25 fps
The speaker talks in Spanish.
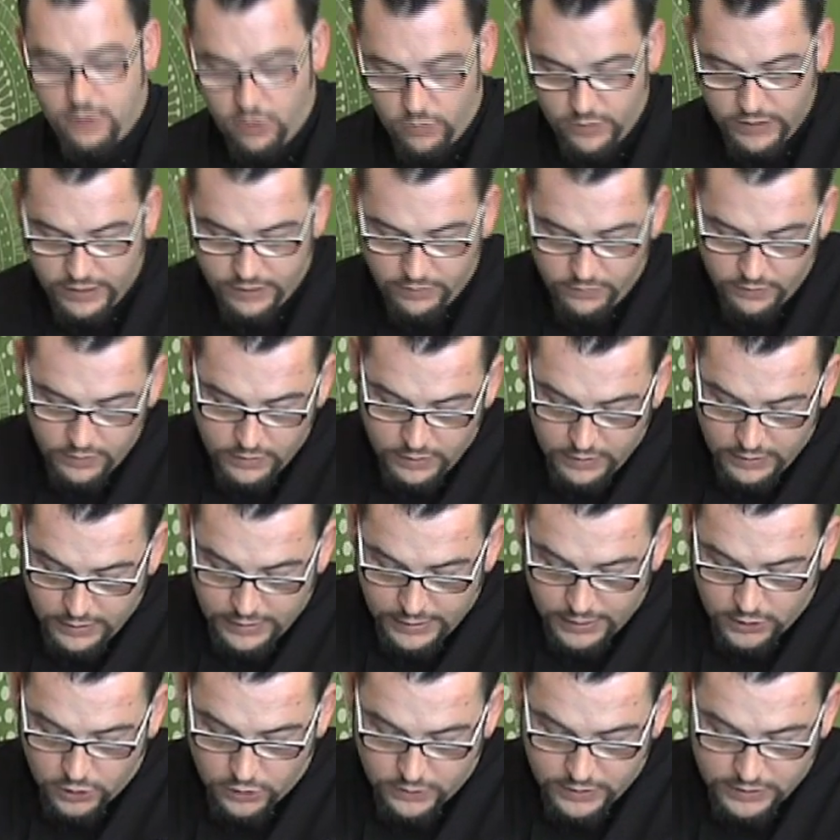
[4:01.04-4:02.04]
de comer,
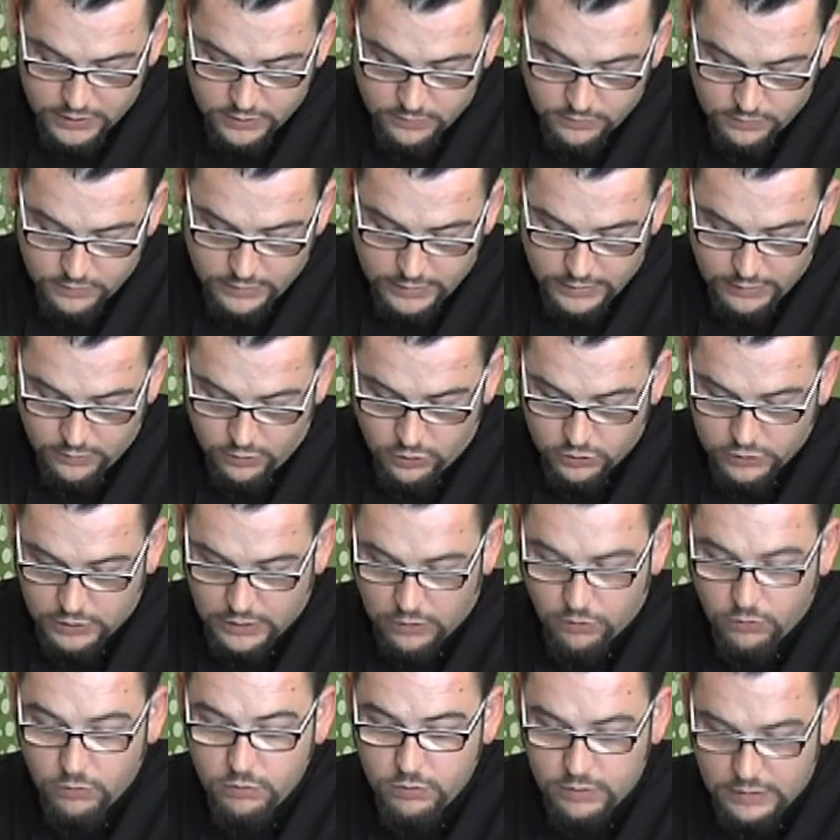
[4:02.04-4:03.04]
entonces he
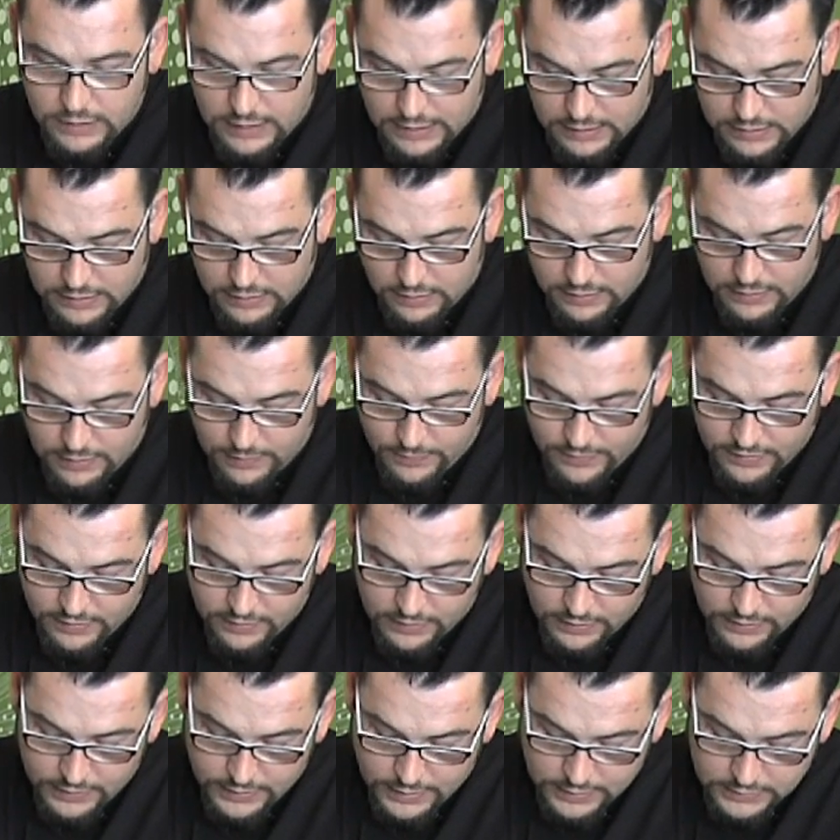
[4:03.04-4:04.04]
cortado la, la
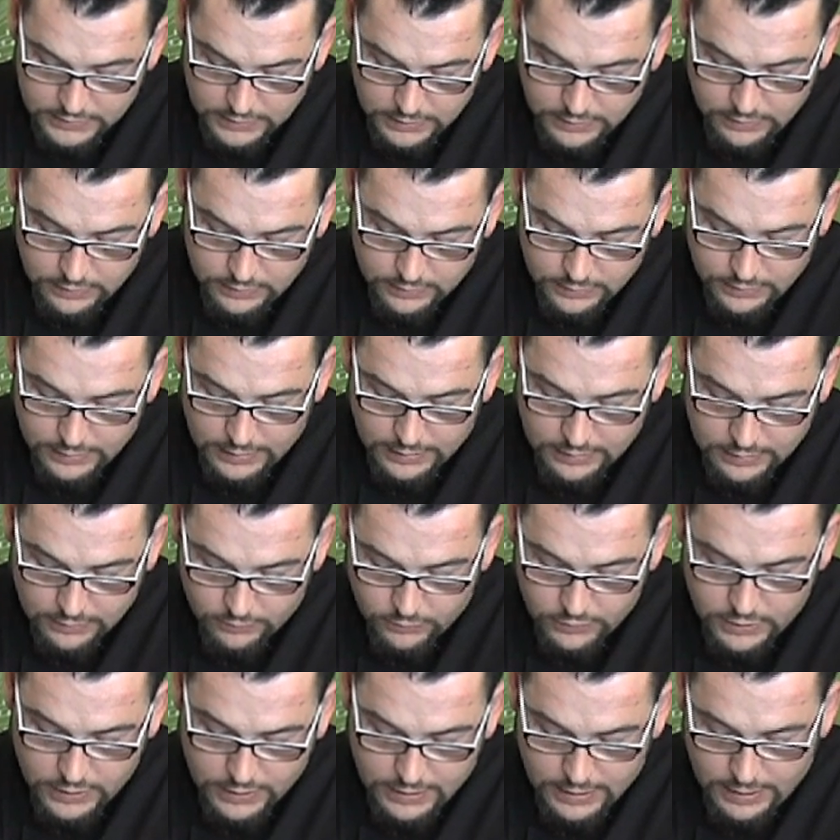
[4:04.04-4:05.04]
manzanica así y la
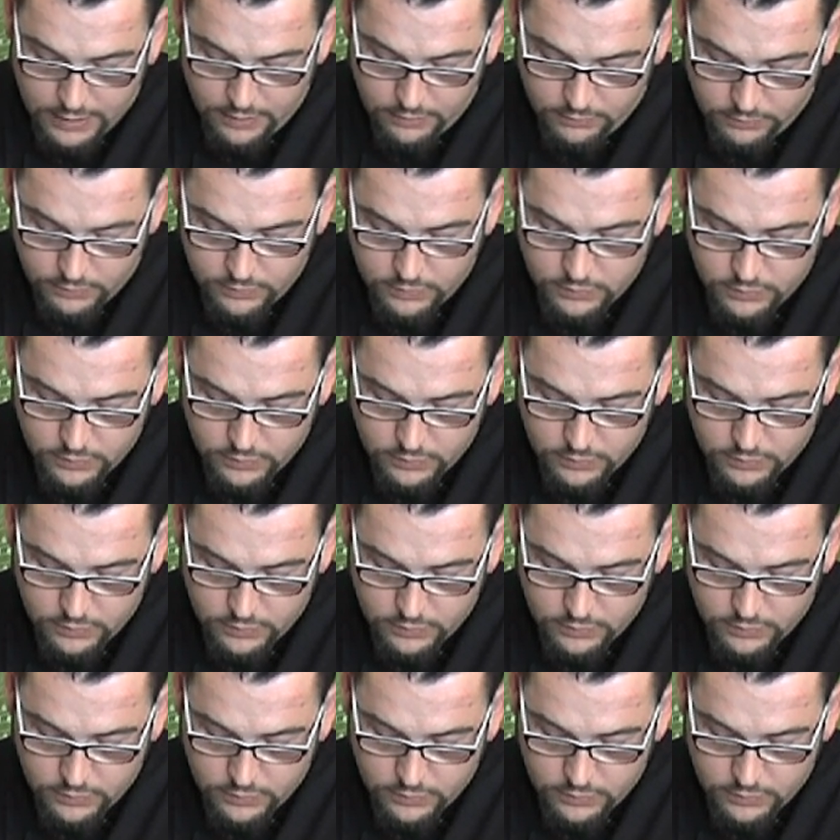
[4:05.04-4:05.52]
cebollica